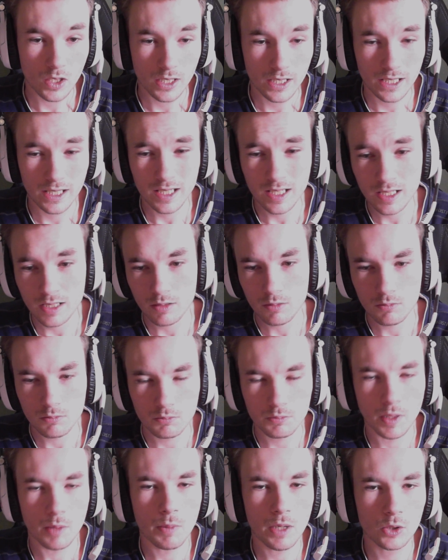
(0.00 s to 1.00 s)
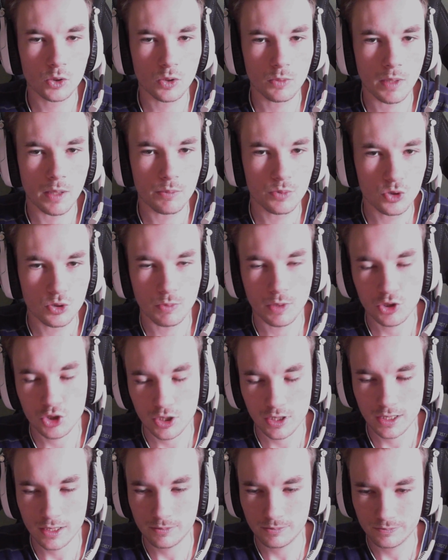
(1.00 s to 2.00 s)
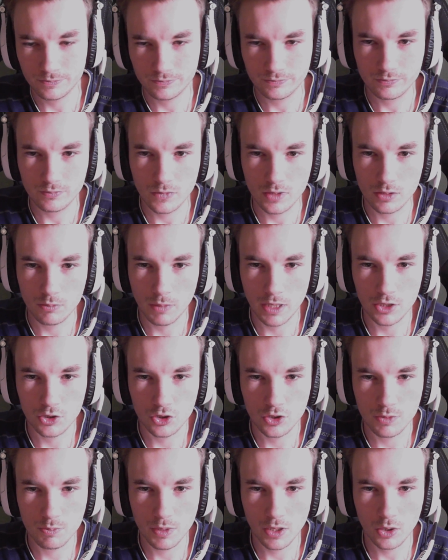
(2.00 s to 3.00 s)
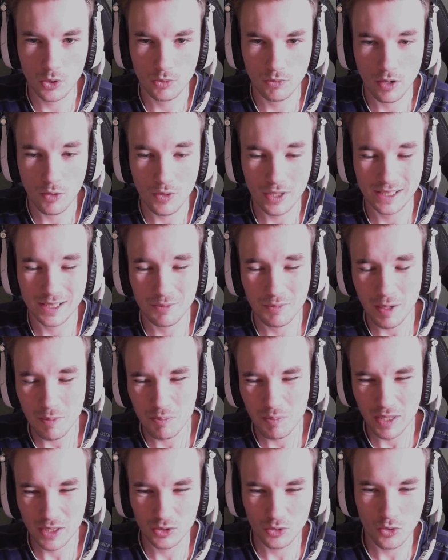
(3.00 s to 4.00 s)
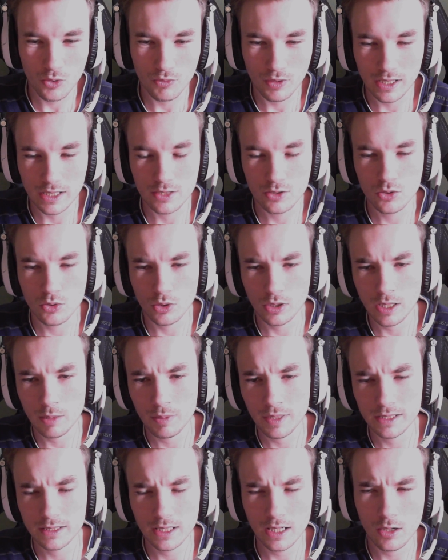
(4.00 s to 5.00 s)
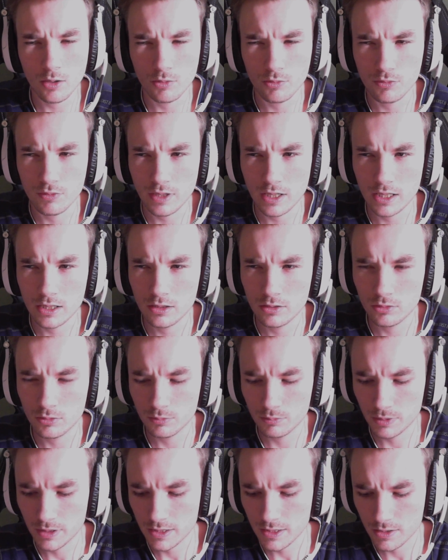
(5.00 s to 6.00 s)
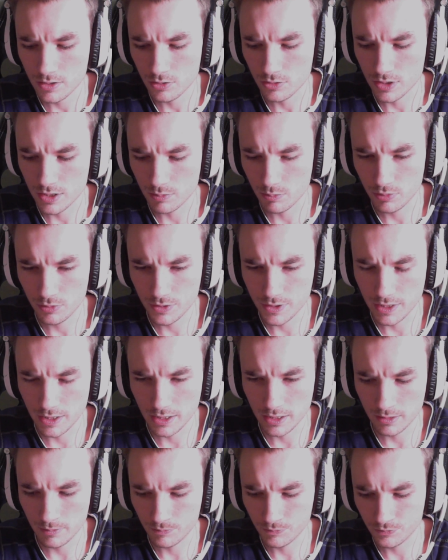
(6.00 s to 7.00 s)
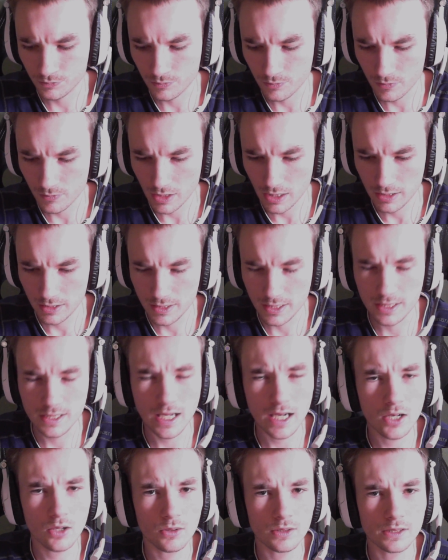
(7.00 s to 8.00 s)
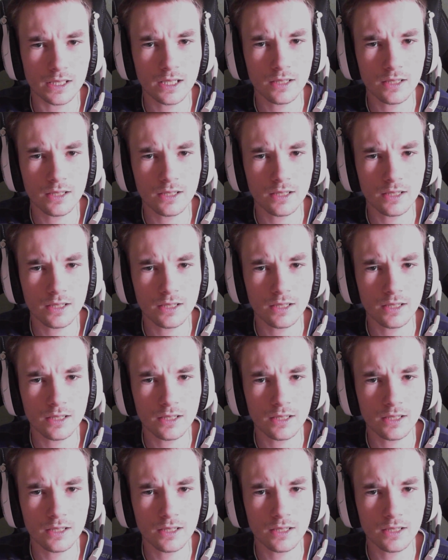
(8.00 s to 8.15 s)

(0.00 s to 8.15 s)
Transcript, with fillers: et pas mal de maps, j'imagine. Bah, j'espère qu'on va avoir des maps pas trop. Voilà, sur la bêta, on va tomber, je sais plus, c'est 50